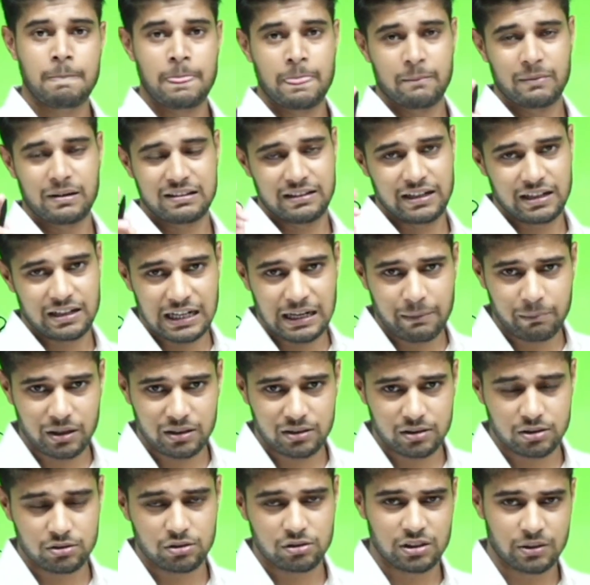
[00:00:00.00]
बस एक काम कर
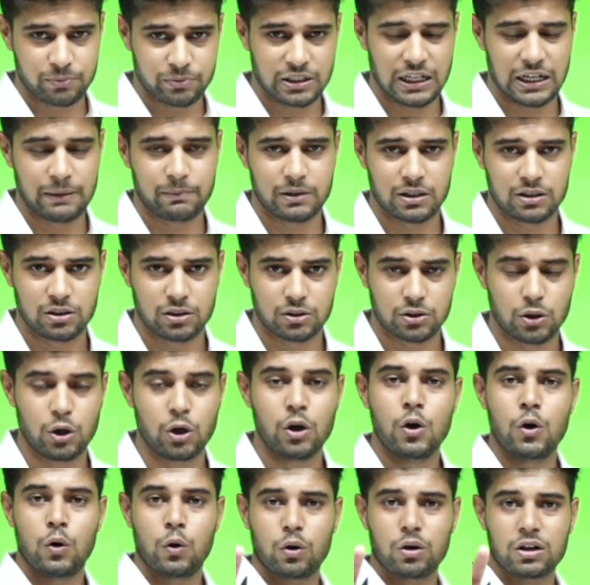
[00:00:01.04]
सकते हो सब्सक्राइब कर सकते हो
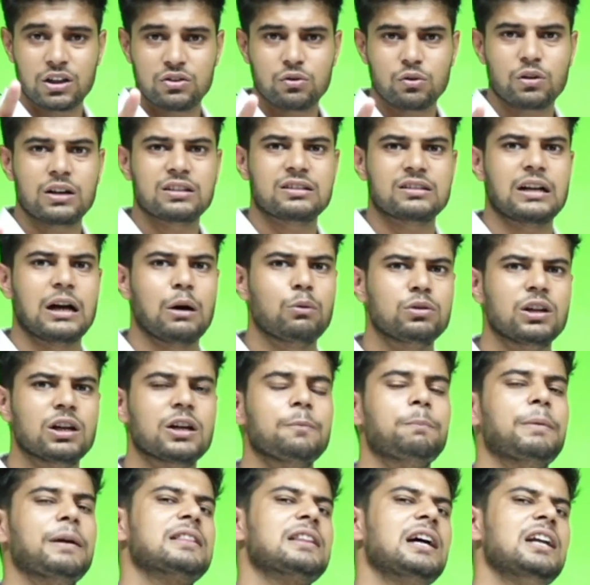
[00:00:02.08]
और किसी को ऐसा डाउट है कि
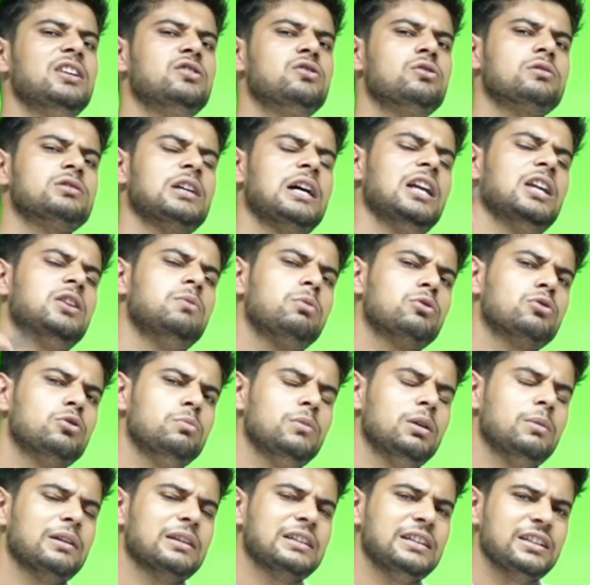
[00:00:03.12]
पैंतालीस और चालीस बुक तुमने
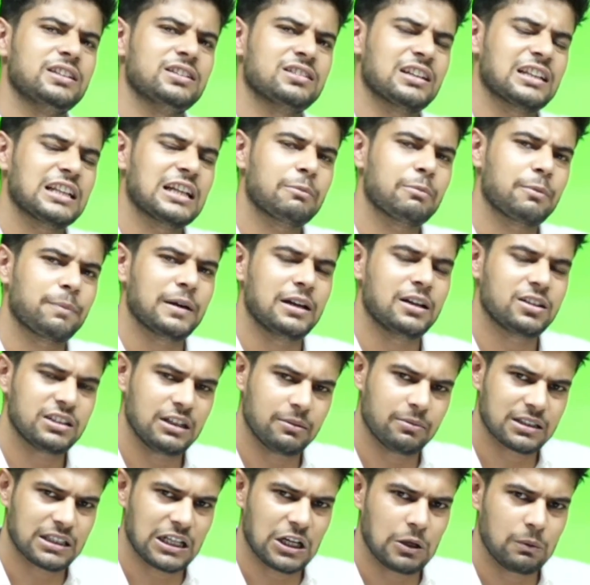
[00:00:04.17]
बताई किस आधार पर पहले तो ये
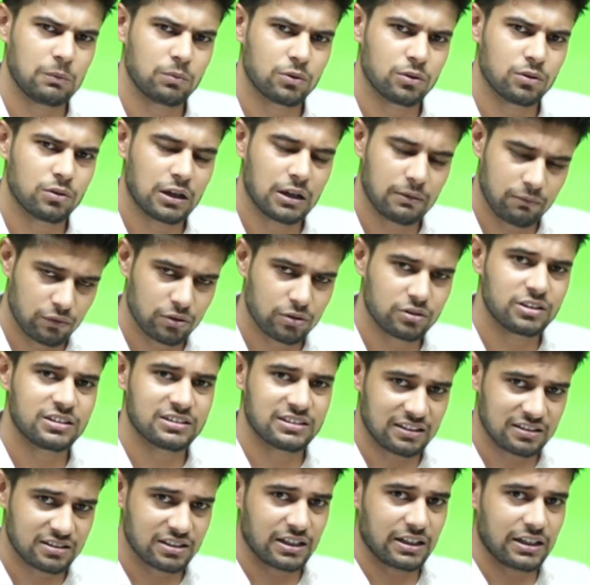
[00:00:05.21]
बताओ हमको हम वो
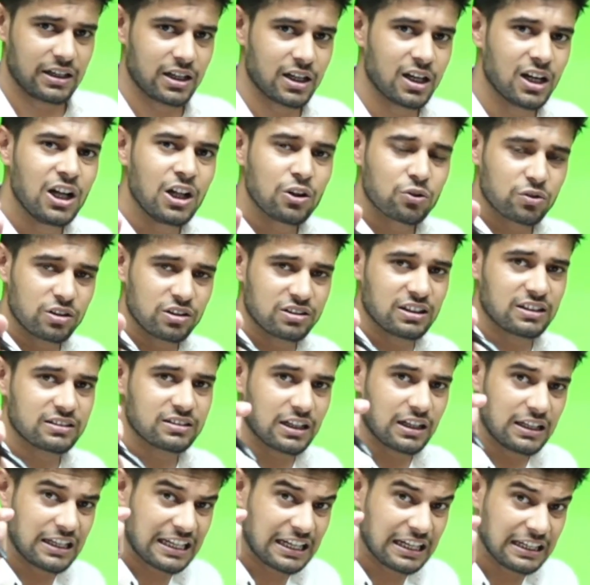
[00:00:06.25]
रिसर्च करेंगे तो रिसर्च कर
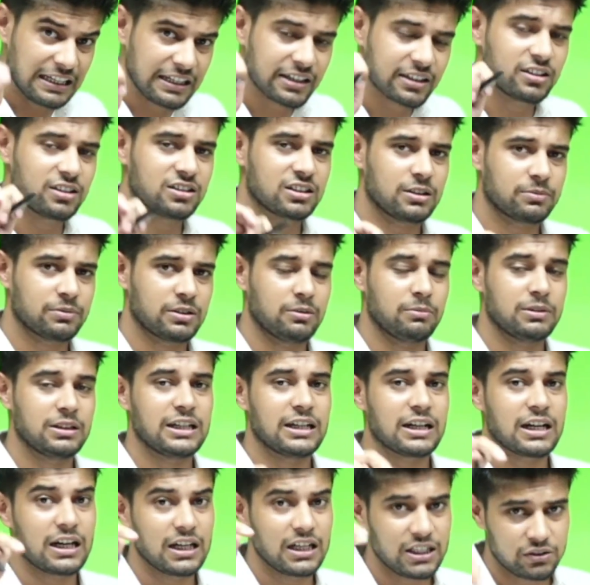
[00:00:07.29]
लेना लिंक डिस्क्रिप्शन में दे
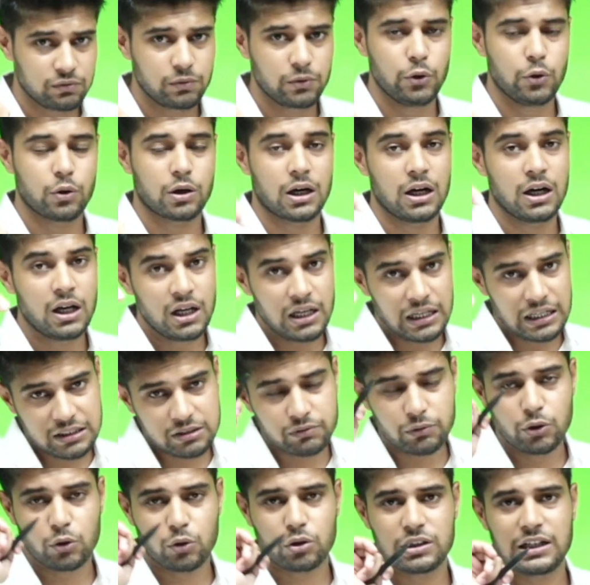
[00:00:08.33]
रखा इस वीडियो का इस
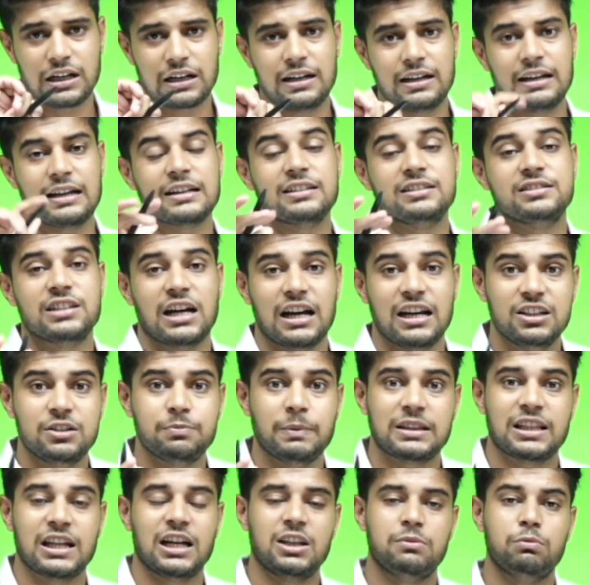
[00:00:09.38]
वीडियो को देख लेना कि चालीस
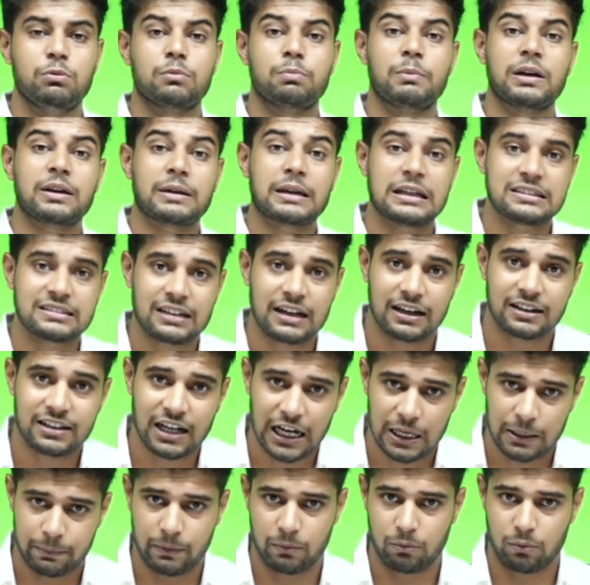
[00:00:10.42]
पैंतालीस बुक में किस
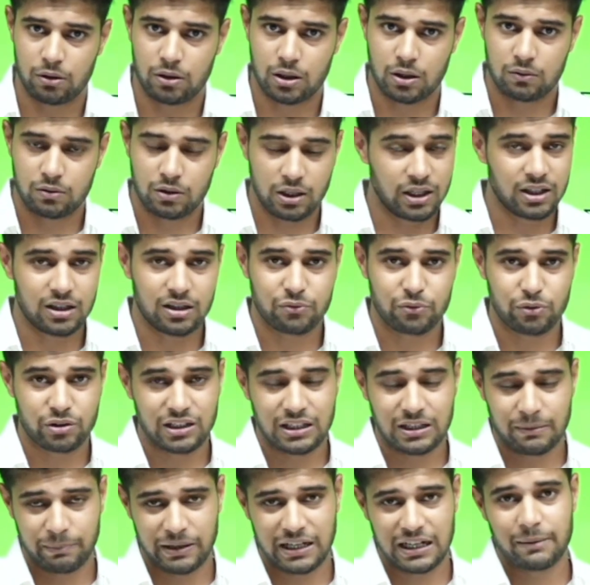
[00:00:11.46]
आधार पर बोल रहा हूँ ठीक है क्योंकि
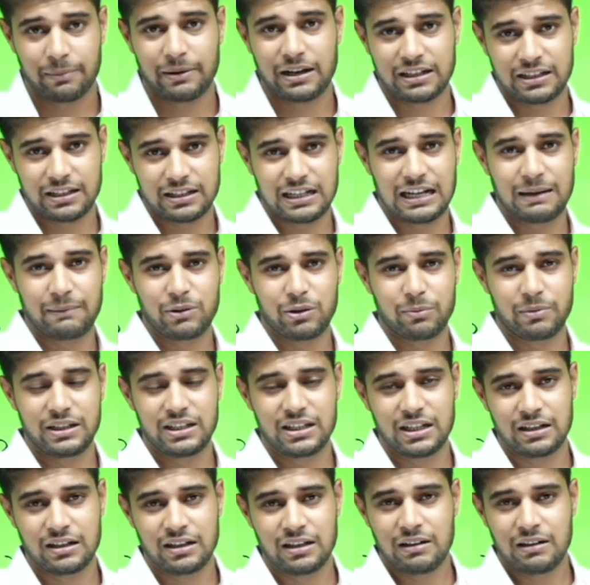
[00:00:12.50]
यहाँ फेंका फाकी काम नहीं भैया